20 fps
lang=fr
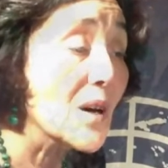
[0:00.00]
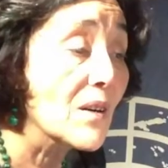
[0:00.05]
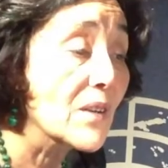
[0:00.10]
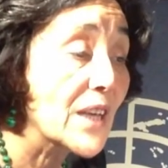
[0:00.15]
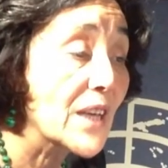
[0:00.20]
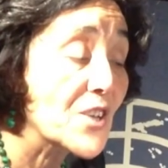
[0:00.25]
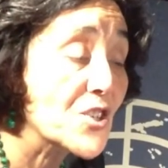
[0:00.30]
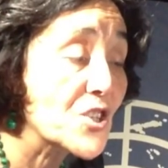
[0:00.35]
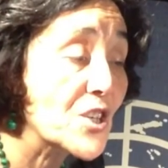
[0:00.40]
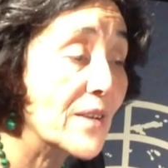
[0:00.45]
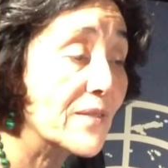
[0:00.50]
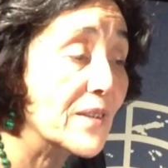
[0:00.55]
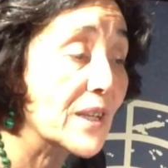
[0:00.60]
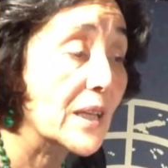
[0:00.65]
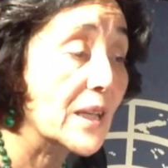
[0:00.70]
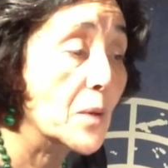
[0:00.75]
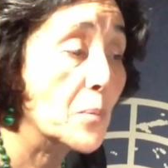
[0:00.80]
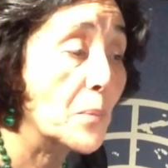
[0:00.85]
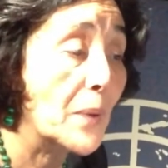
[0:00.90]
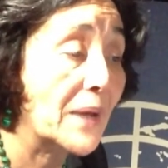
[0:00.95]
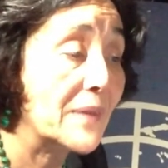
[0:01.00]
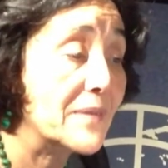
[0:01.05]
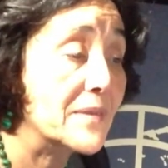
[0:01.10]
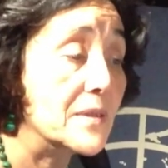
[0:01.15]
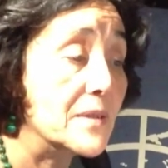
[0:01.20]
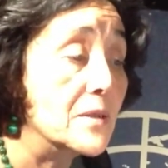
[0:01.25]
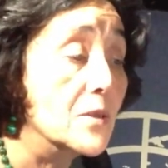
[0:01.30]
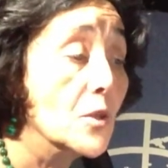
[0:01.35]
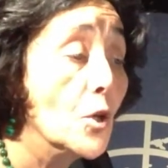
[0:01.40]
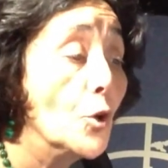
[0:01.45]
engager avec les
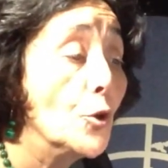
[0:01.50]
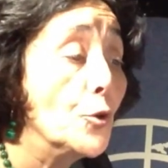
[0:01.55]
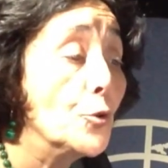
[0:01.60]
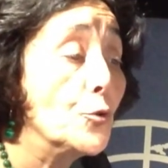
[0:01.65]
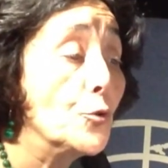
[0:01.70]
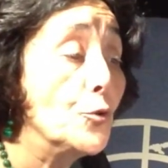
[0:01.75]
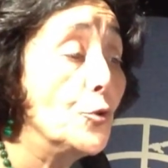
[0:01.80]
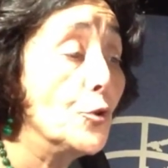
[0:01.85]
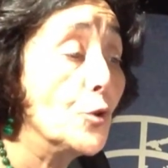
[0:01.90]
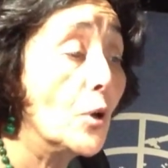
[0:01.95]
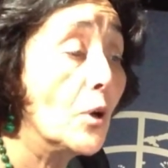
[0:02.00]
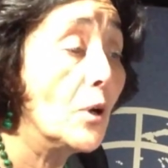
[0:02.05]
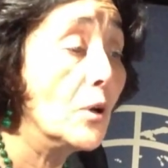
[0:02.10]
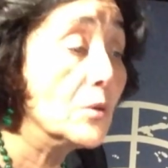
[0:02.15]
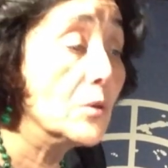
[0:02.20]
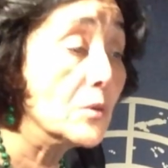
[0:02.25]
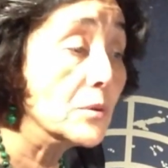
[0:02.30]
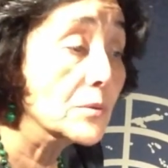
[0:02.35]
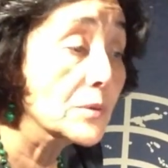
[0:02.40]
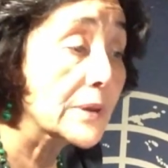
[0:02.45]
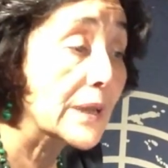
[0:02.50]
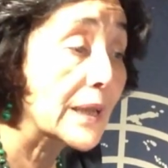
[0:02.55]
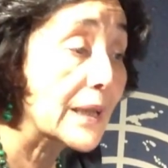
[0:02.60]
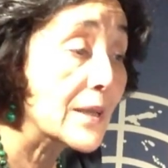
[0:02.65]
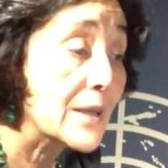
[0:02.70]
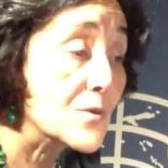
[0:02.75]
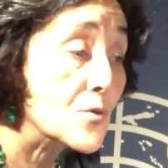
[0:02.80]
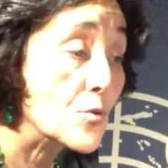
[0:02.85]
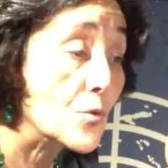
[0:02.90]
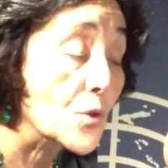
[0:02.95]
partis, de
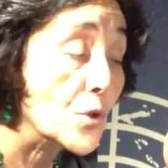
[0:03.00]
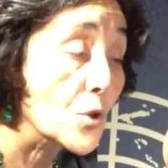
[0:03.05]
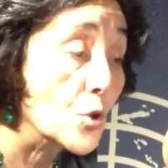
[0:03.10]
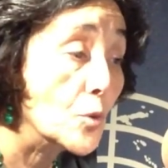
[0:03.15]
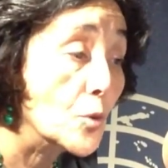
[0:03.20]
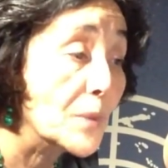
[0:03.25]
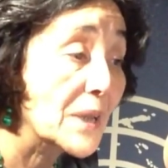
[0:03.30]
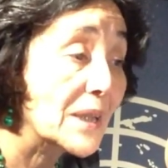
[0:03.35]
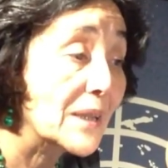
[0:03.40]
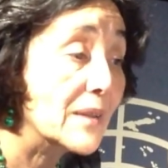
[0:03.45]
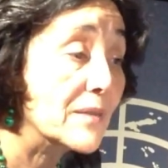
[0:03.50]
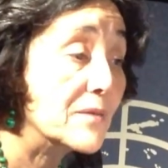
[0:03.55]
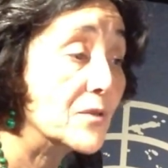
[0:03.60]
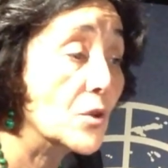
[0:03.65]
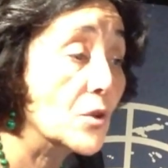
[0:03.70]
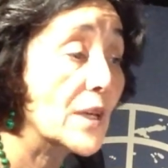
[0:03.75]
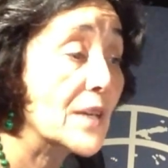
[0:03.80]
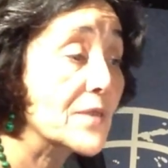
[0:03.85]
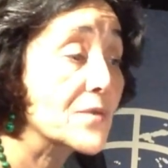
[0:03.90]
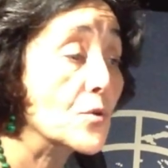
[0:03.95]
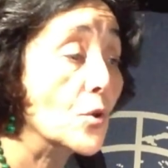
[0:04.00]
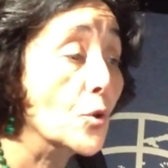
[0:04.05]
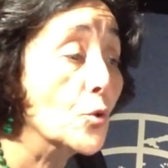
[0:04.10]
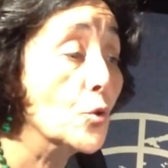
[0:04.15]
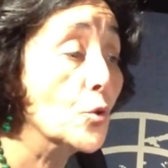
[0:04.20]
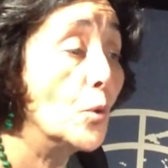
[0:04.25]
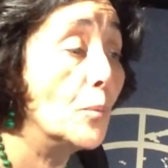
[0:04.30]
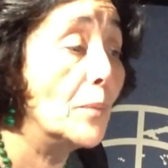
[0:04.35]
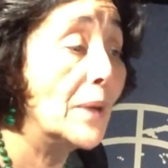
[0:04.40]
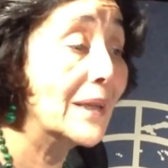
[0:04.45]
rencontrer ceux qui commettent les violations,
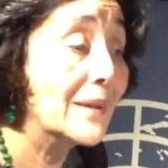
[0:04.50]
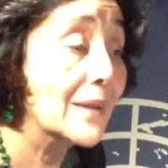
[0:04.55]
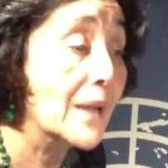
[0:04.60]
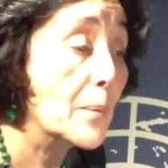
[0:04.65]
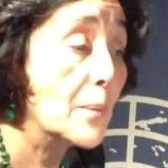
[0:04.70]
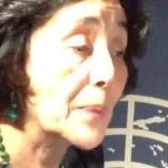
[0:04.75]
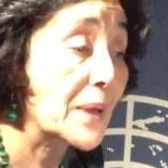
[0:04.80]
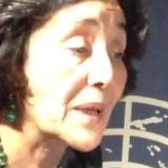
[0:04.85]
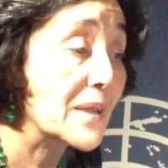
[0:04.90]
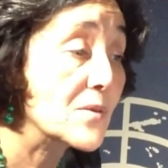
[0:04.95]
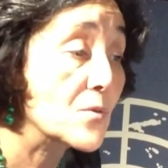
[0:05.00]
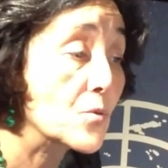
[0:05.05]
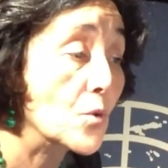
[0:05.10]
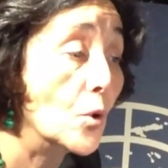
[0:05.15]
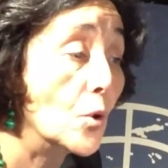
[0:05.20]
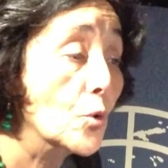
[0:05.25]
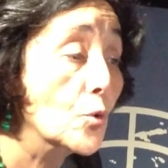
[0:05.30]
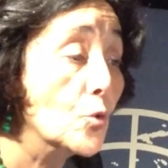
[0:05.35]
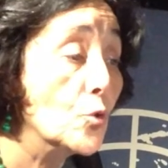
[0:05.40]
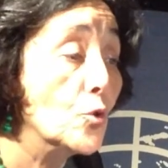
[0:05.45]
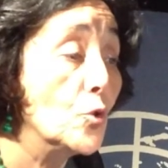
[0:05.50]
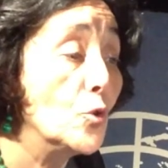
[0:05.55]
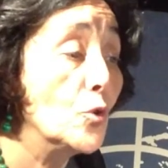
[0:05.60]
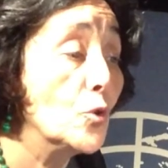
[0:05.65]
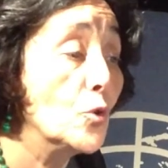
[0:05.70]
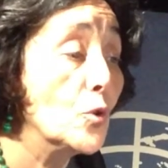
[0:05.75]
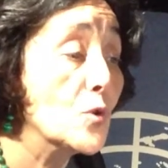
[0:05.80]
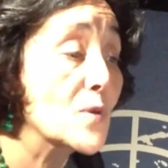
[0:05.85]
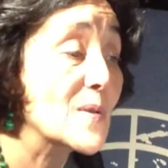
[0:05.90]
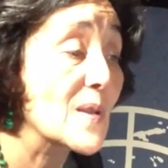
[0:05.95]
de mettre la pression,
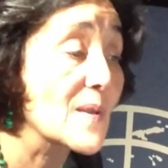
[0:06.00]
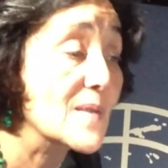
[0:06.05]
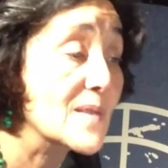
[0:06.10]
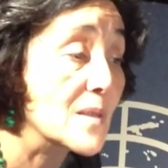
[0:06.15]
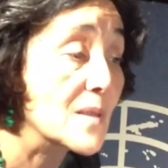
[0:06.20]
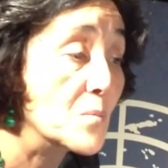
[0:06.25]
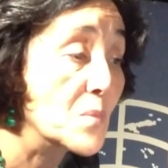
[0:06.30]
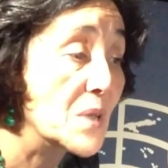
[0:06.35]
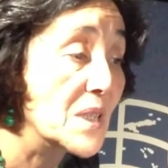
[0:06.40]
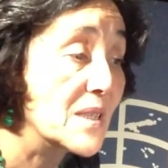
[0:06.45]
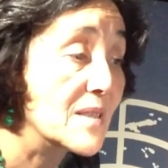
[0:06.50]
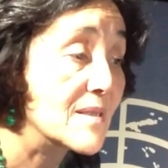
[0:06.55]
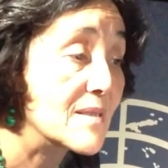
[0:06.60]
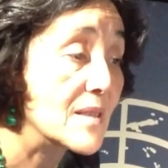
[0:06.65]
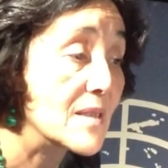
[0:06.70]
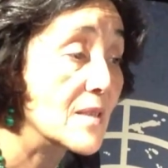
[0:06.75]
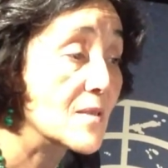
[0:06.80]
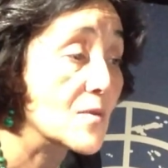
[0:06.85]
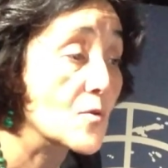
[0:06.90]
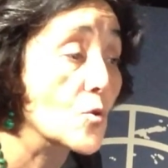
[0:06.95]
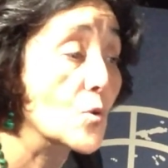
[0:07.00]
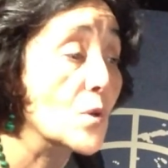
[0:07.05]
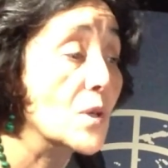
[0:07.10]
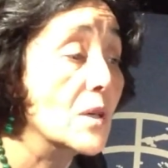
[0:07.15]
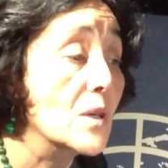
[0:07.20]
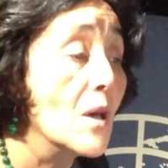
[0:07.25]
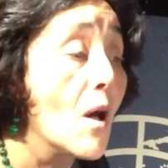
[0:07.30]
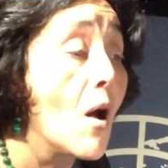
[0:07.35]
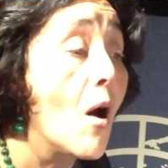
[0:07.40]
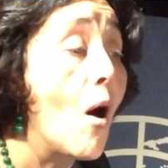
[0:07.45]
de sensibiliser ceux
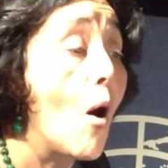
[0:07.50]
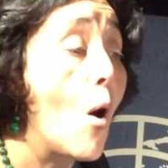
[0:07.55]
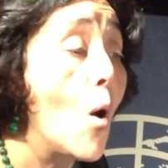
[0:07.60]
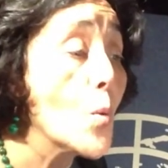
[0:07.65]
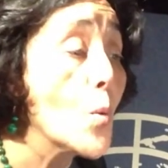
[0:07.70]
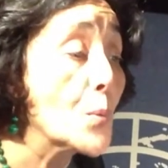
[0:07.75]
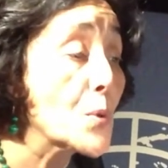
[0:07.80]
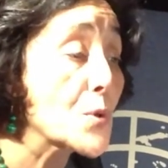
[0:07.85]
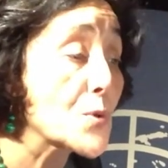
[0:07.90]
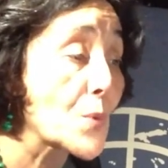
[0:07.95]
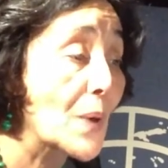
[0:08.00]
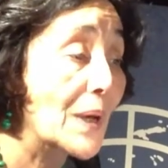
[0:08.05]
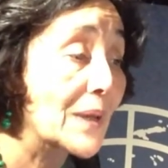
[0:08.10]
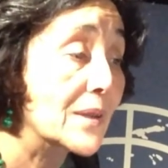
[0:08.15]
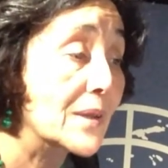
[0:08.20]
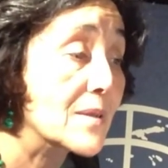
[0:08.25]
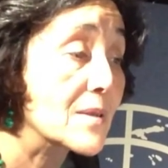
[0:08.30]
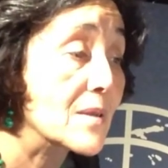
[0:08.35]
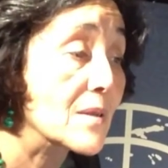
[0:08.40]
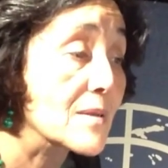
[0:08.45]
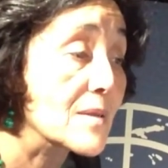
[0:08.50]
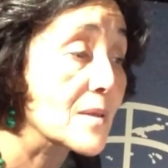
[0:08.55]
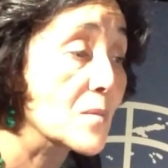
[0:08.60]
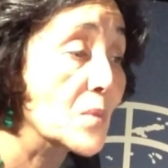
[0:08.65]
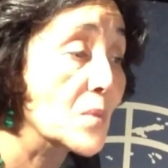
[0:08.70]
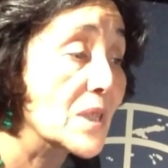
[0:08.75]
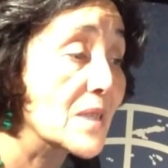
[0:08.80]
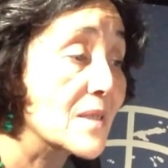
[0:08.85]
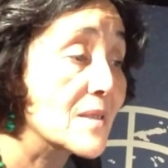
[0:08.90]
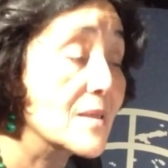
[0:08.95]
qui ont besoin d'être
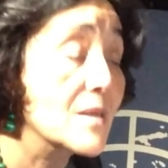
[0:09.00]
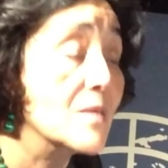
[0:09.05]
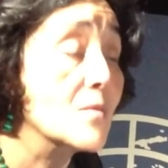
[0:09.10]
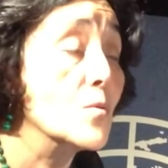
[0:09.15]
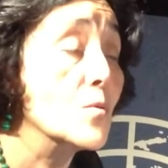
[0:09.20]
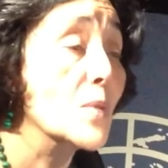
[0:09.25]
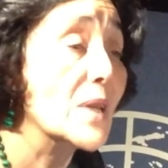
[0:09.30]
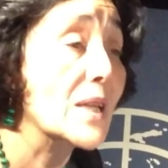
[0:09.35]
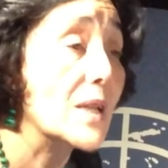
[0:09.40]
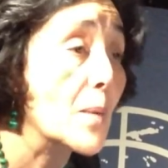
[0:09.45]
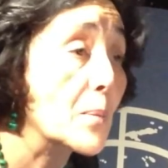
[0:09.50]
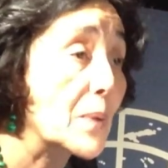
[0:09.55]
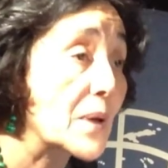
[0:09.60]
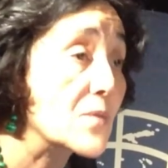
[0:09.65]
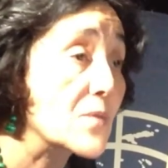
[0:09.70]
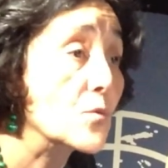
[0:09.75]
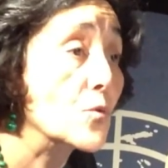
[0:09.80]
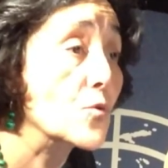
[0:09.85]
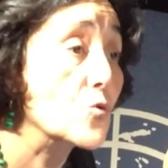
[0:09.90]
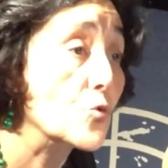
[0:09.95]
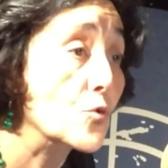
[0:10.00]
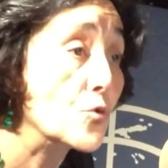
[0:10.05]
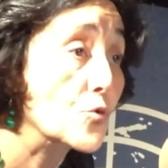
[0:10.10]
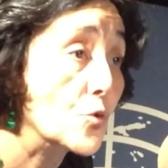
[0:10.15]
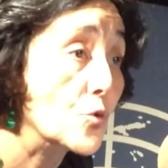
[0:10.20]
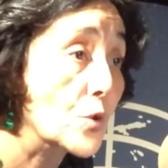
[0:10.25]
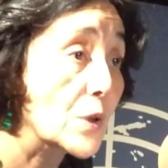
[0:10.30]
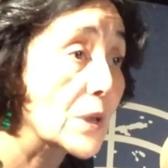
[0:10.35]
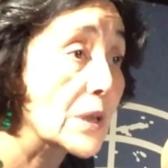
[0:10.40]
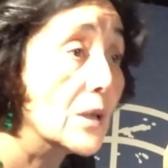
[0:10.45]
sensibilisés, de mettre la pression sur
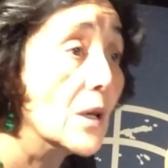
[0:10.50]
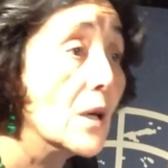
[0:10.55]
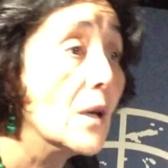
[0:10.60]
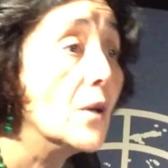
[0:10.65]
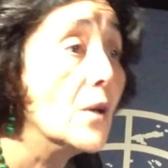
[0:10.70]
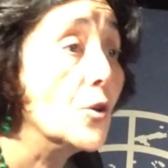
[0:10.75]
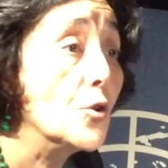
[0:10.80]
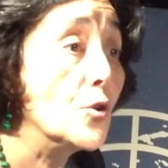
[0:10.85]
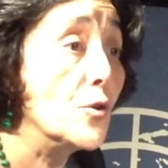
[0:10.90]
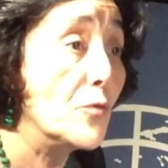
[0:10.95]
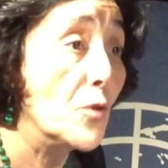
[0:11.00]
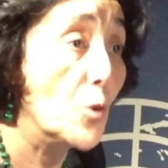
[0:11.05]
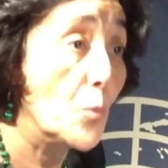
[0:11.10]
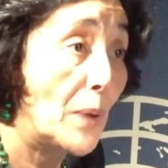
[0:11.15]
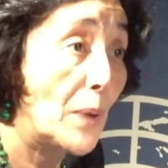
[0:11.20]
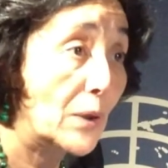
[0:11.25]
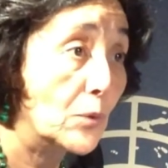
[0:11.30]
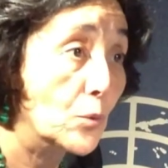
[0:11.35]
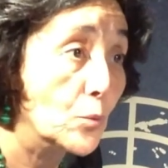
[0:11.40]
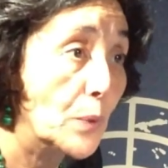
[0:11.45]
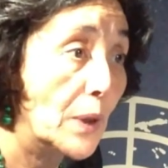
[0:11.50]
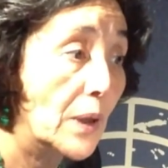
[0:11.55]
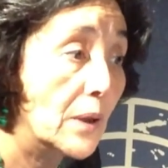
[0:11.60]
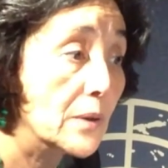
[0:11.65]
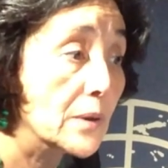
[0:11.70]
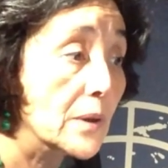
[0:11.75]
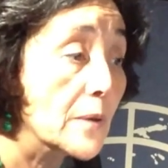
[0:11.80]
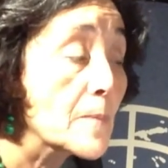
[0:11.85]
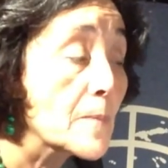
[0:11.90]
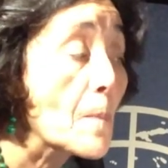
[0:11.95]
ceux qui ne veulent pas
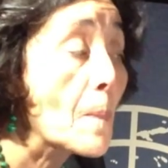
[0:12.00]
comprendre.